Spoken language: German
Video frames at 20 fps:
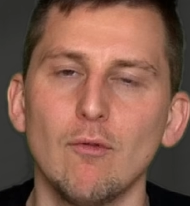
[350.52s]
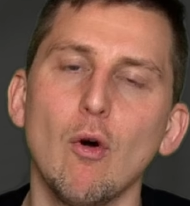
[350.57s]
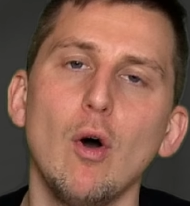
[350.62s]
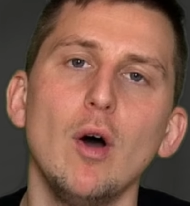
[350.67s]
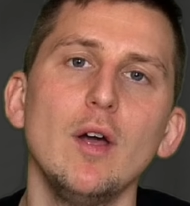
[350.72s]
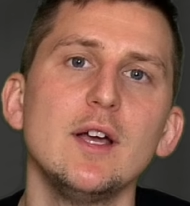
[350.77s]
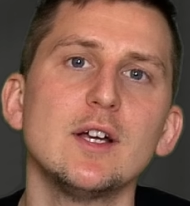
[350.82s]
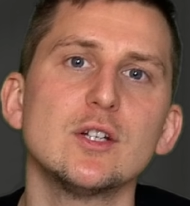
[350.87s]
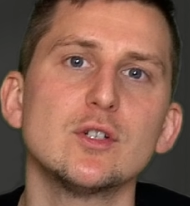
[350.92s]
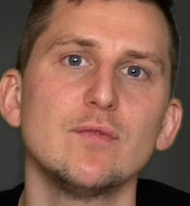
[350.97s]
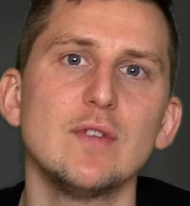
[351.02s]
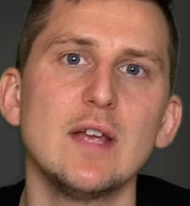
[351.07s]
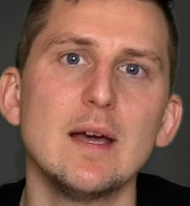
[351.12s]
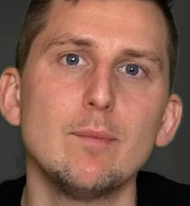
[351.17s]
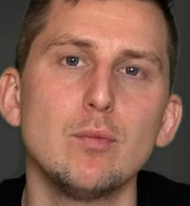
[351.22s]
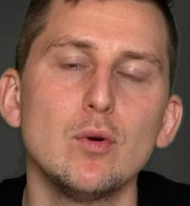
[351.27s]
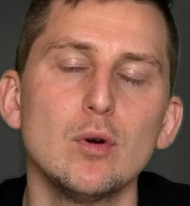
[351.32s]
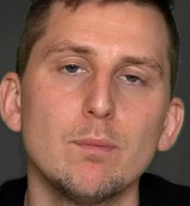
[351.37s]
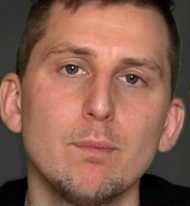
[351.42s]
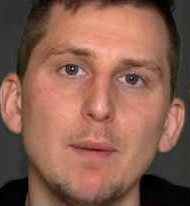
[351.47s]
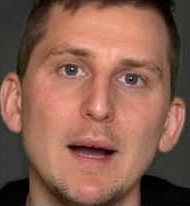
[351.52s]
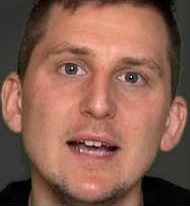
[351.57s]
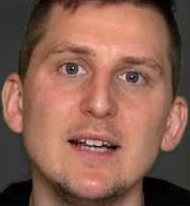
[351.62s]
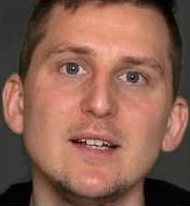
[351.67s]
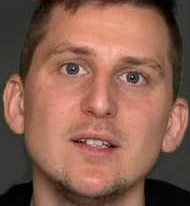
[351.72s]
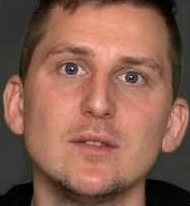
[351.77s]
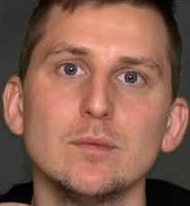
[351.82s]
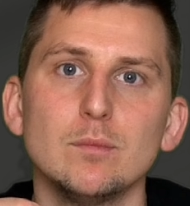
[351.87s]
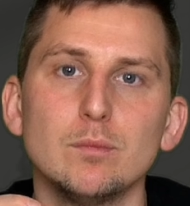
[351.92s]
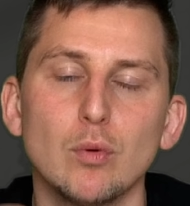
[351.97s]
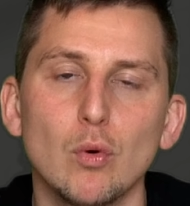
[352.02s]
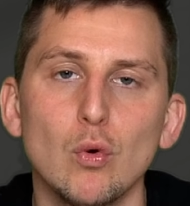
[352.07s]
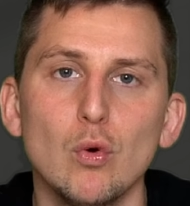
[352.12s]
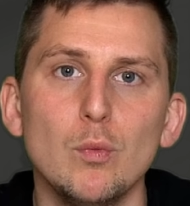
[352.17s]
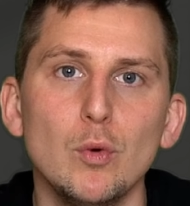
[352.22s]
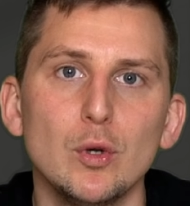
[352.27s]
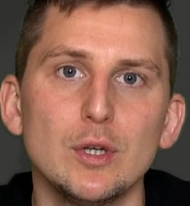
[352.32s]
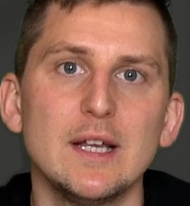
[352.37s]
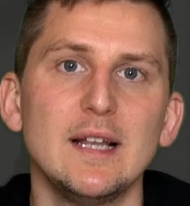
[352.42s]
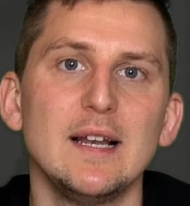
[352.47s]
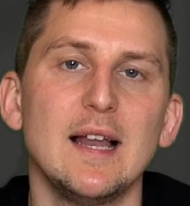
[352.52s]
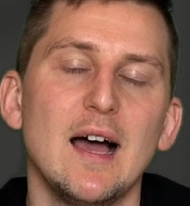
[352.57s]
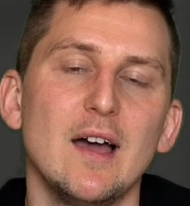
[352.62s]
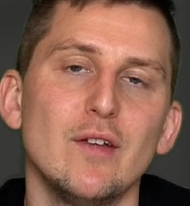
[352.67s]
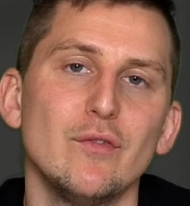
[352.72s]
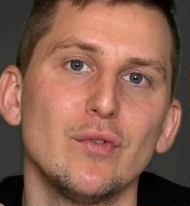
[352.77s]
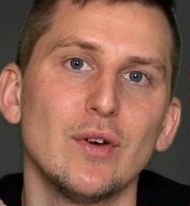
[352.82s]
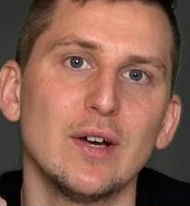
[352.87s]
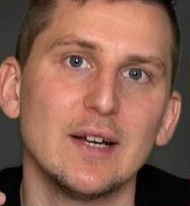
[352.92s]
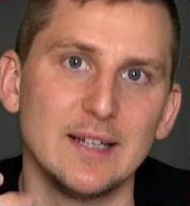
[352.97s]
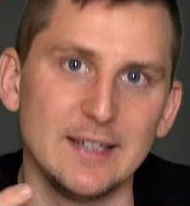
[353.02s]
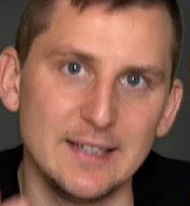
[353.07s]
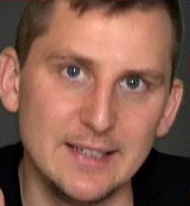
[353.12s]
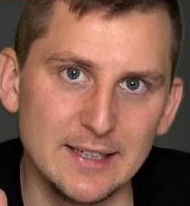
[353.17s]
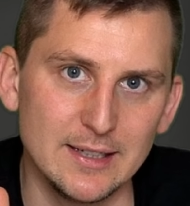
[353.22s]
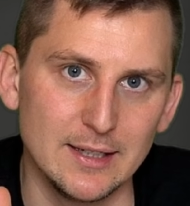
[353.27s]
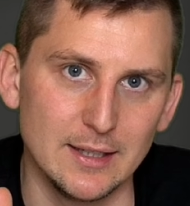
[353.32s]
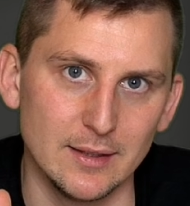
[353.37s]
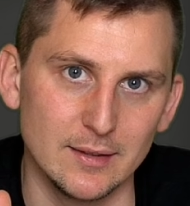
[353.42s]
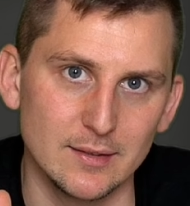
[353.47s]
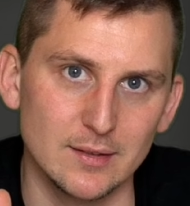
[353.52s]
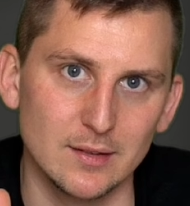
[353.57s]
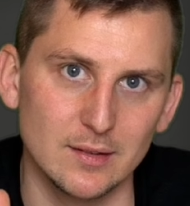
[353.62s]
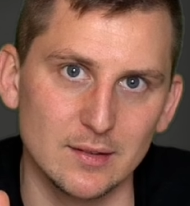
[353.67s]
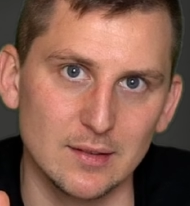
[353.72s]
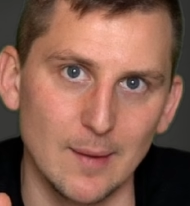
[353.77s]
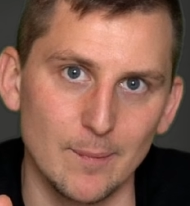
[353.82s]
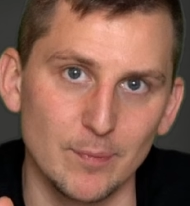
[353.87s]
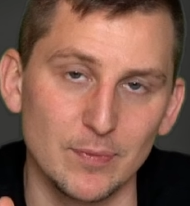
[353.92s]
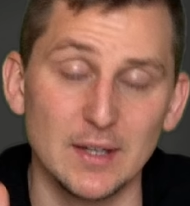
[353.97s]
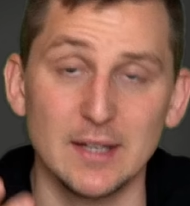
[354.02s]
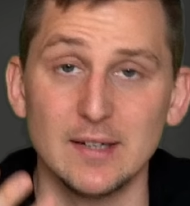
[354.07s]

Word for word: wo euer Schwerpunkt bei diesem Pro-Modell einfach liegt insgesamt.